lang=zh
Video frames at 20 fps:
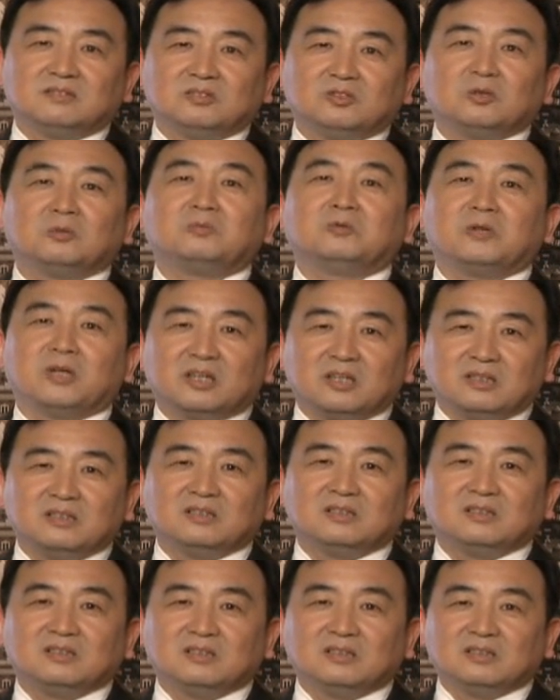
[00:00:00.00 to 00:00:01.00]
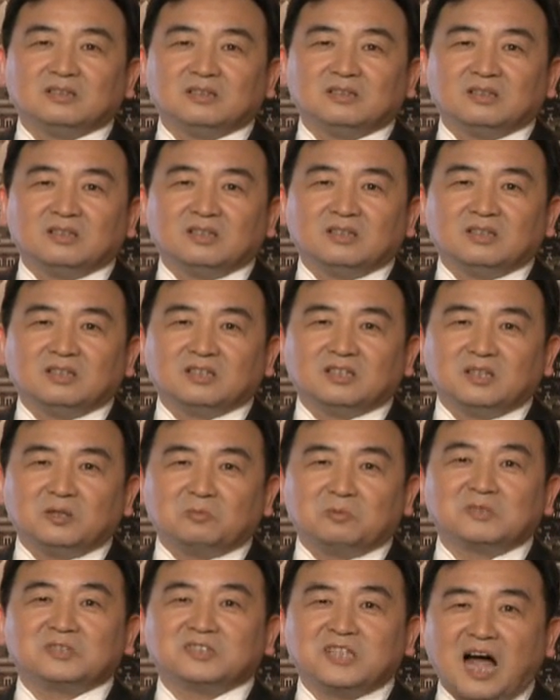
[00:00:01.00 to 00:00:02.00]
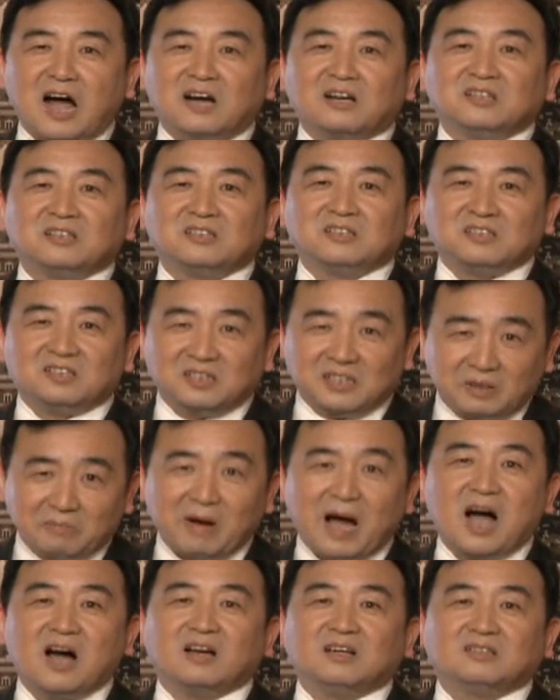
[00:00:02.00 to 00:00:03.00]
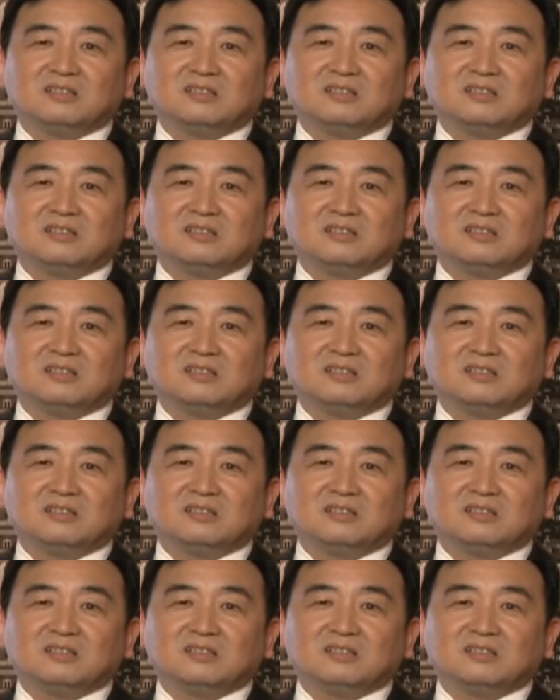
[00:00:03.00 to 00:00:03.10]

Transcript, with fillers: 对不对？可不是党是你妈，